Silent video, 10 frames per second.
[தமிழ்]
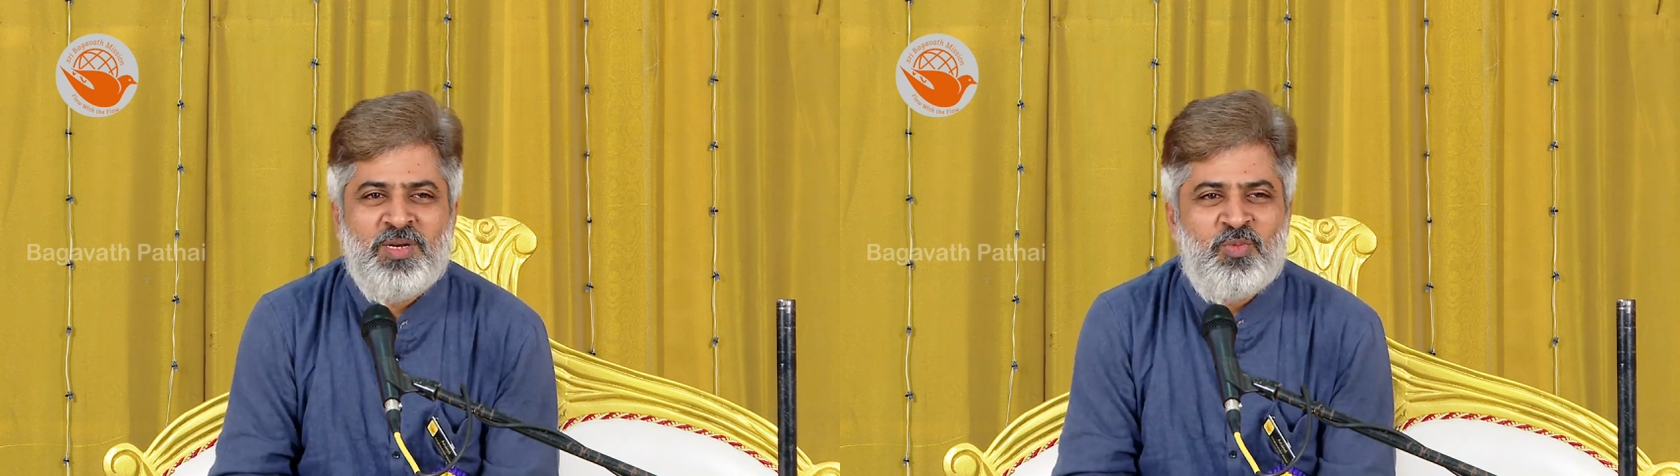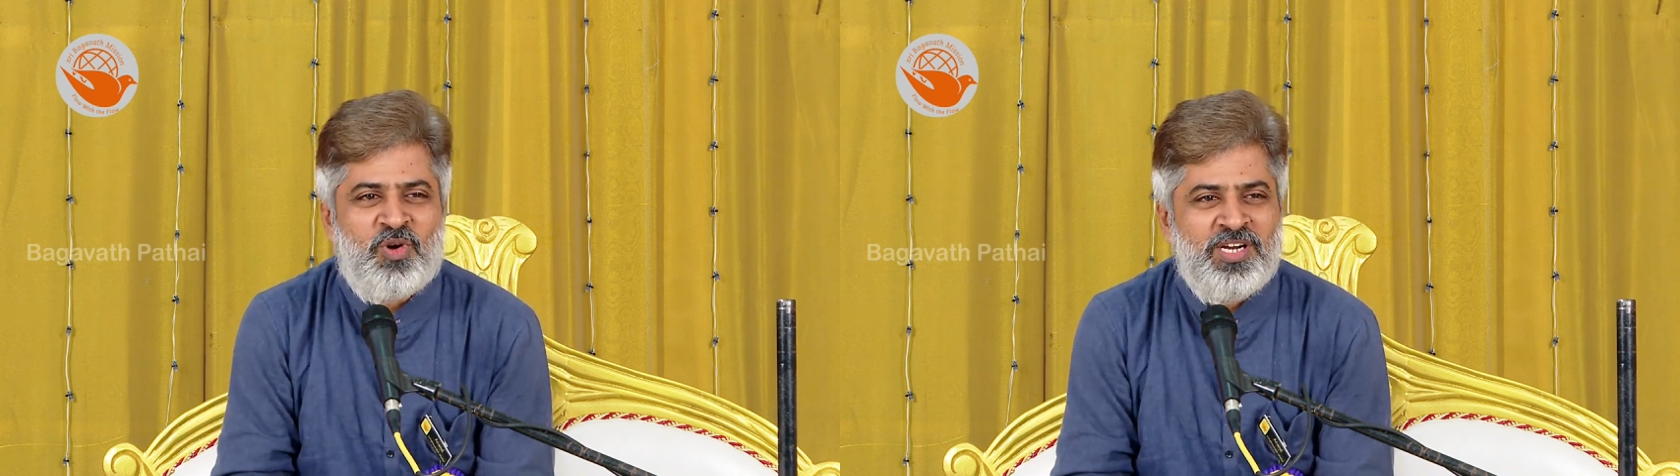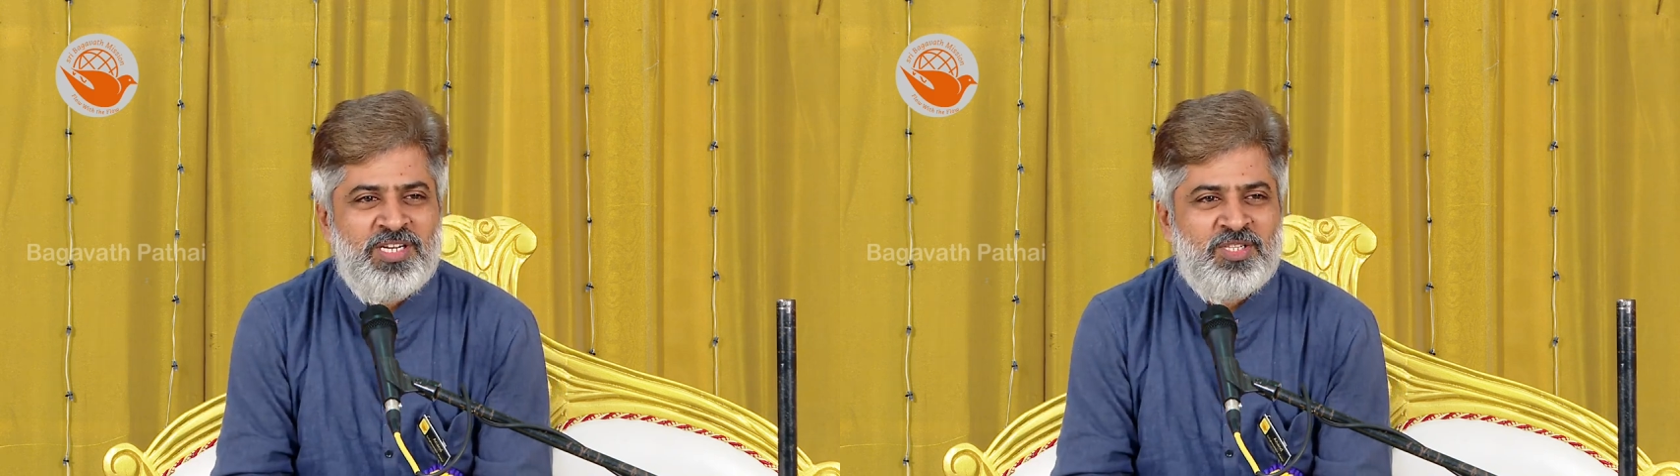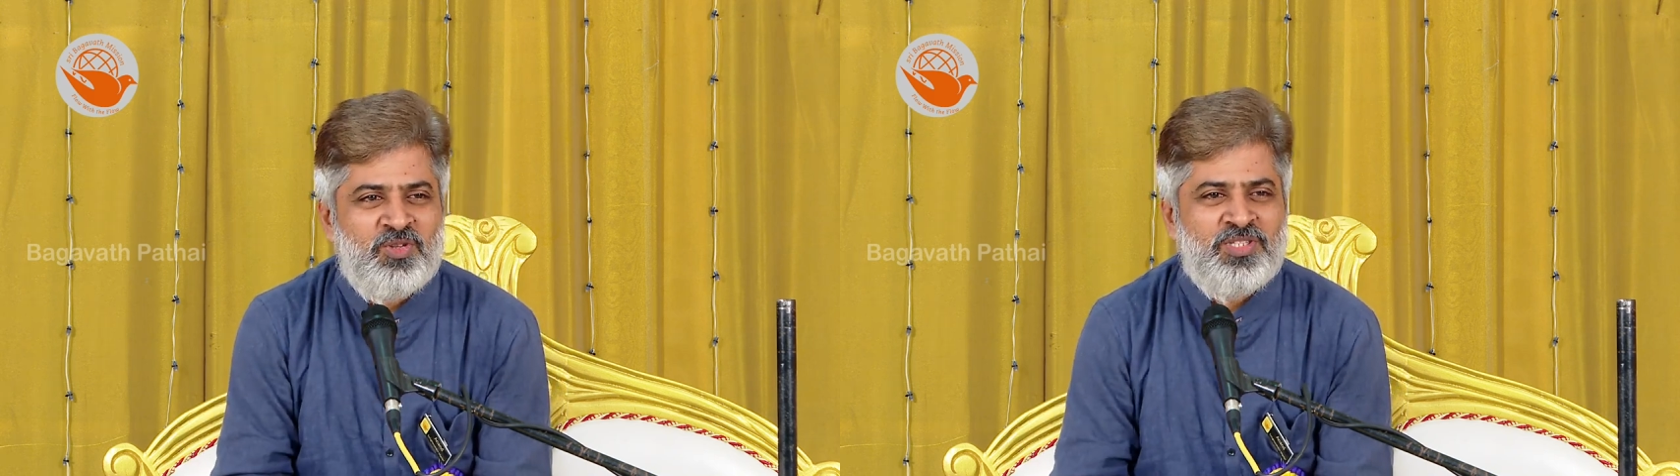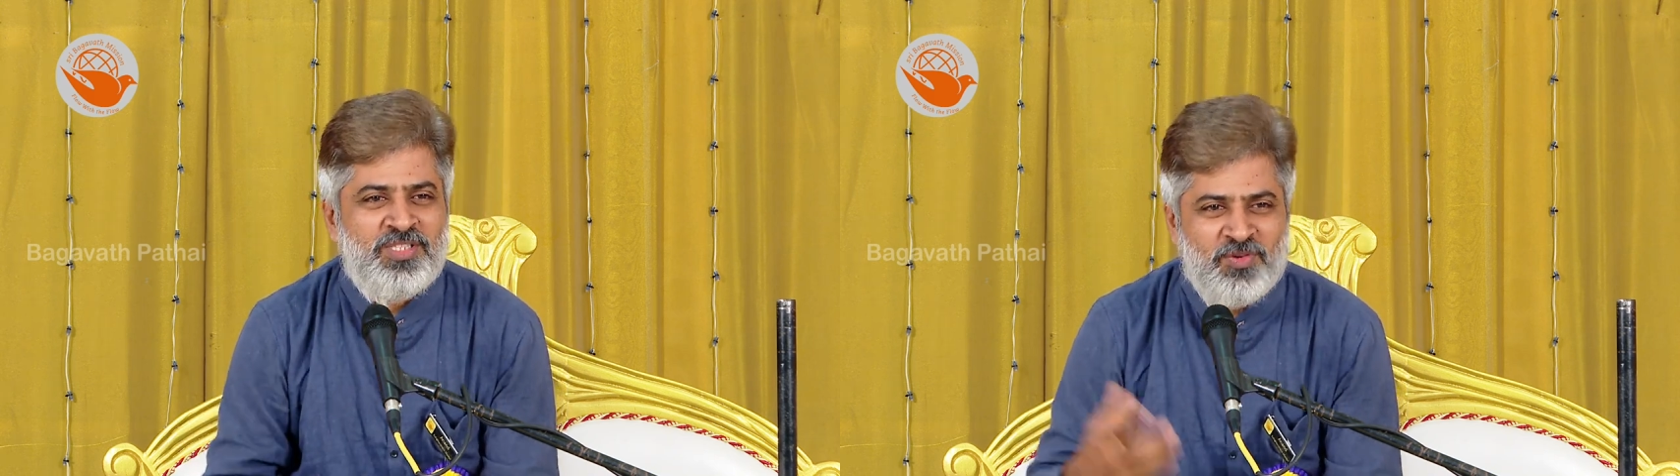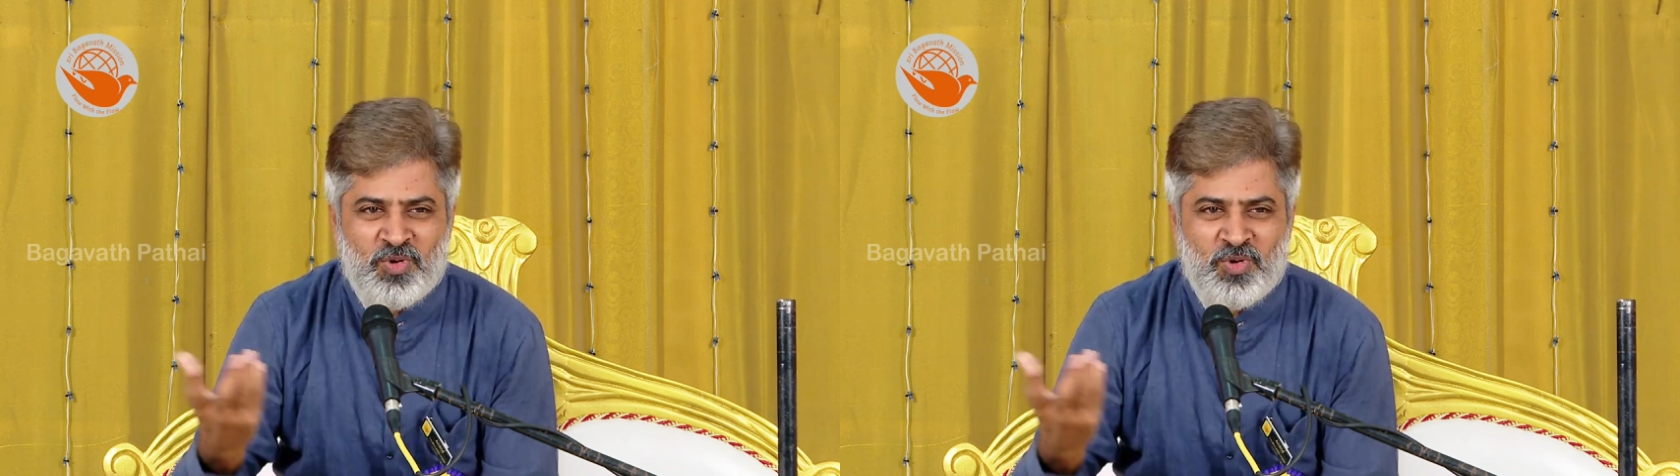அப்படின்னு போராடிட்டு இருந்தோம்